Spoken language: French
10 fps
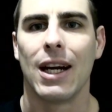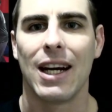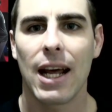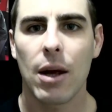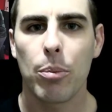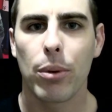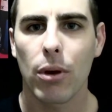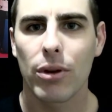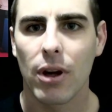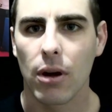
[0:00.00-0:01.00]

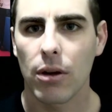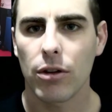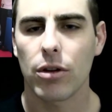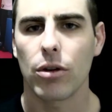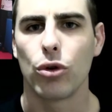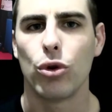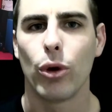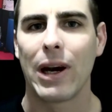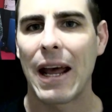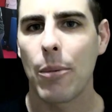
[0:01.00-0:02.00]
L'importance de
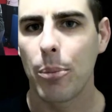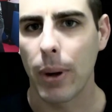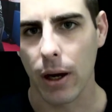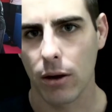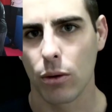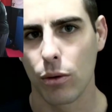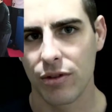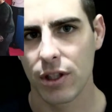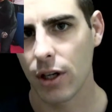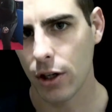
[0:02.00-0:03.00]
l'impact au
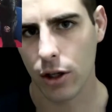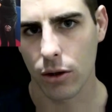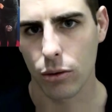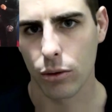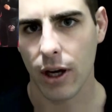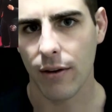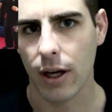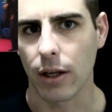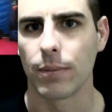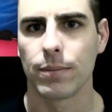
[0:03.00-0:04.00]
visage quand on
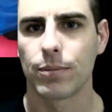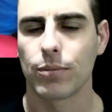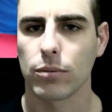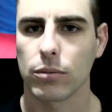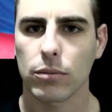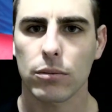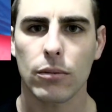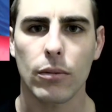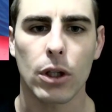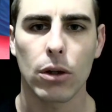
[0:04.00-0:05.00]
travaille
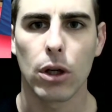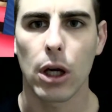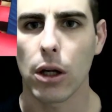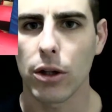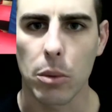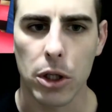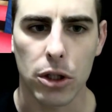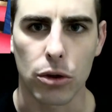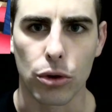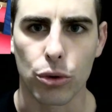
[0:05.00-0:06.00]
la
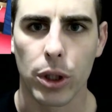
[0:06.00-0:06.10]
thématique de ce